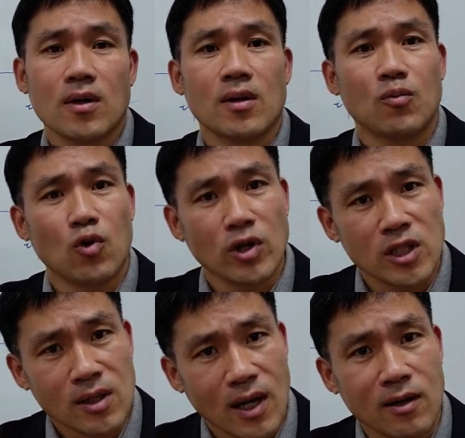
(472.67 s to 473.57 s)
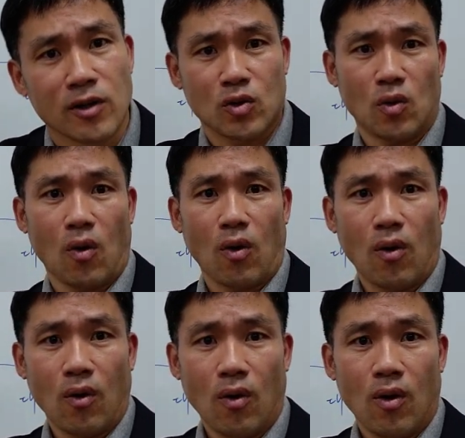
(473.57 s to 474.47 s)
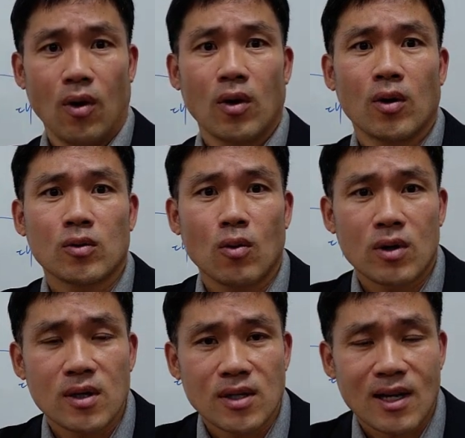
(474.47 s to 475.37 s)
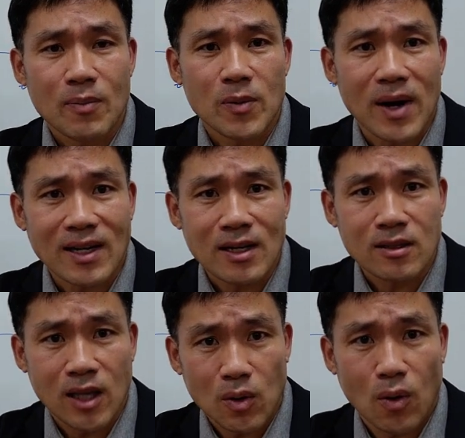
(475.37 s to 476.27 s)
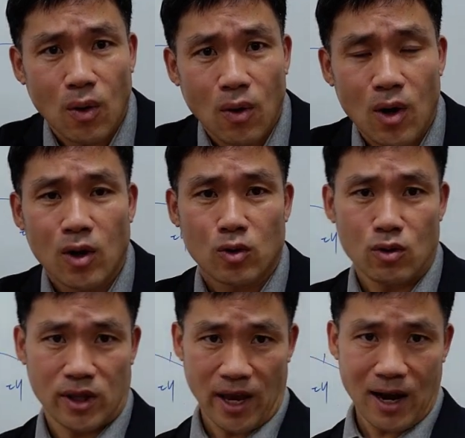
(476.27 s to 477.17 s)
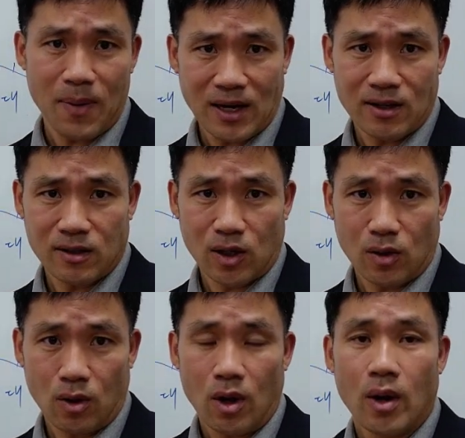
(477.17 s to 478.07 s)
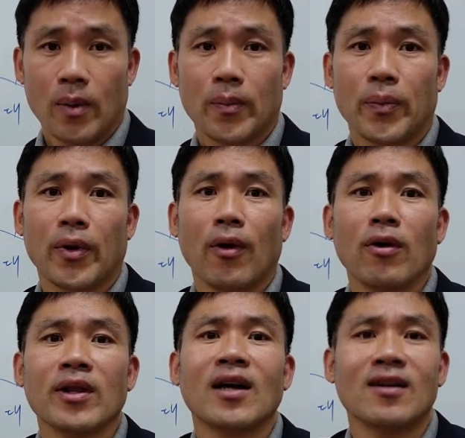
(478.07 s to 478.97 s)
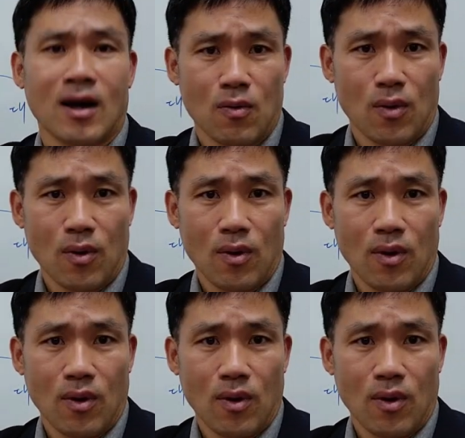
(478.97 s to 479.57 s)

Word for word: 무엇인가를 얻고 또 그 사람이 바라는 대로 또는 내가 바라는 대로 변화를 하고